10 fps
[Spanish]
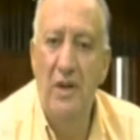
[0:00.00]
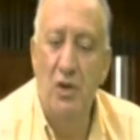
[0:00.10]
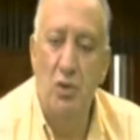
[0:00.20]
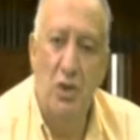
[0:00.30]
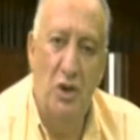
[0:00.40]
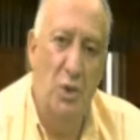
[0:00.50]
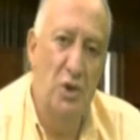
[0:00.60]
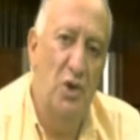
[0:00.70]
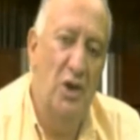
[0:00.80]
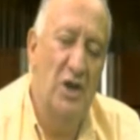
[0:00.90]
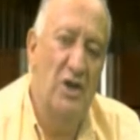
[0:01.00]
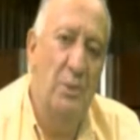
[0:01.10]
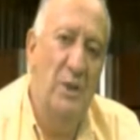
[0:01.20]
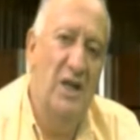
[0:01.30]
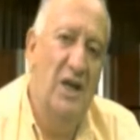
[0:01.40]
y sus situaciones
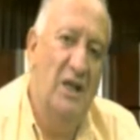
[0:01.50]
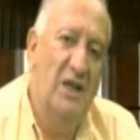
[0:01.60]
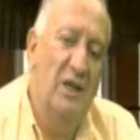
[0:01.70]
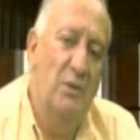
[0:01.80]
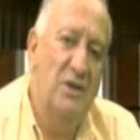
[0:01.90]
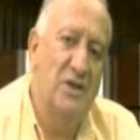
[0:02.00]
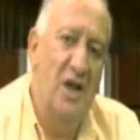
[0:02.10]
reivindicativas